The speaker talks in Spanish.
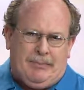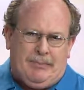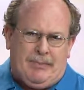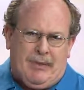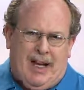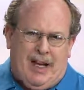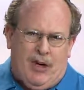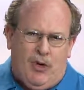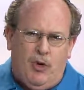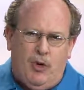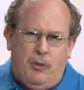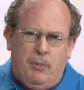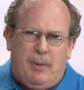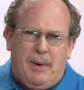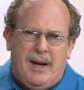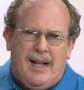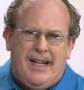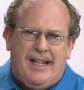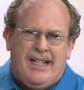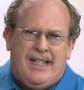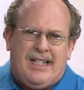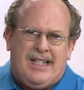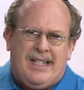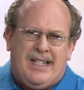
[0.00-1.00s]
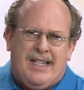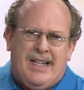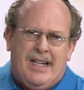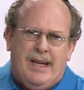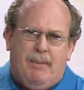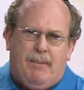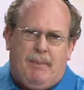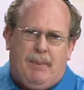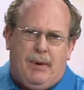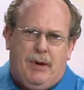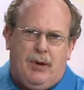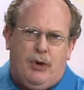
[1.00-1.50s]
en un
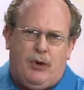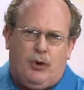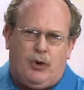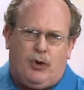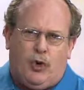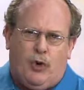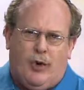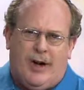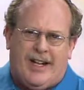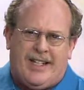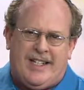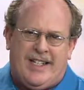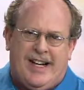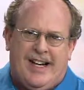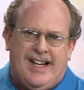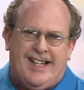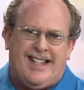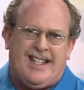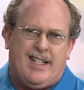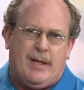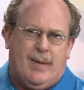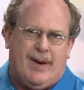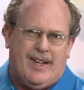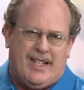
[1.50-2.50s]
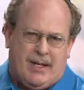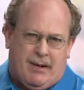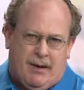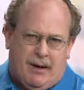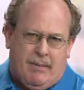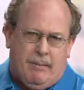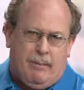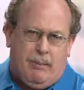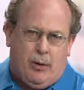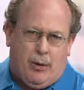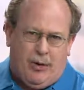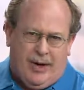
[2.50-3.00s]
principio todas las iglesias se
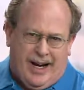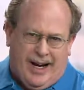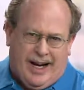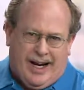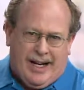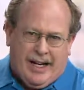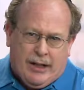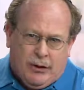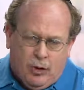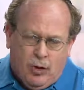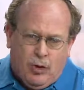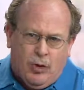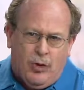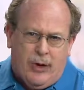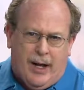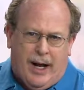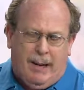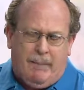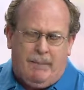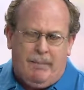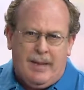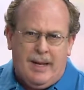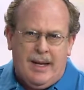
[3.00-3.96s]
basaban por la escritura,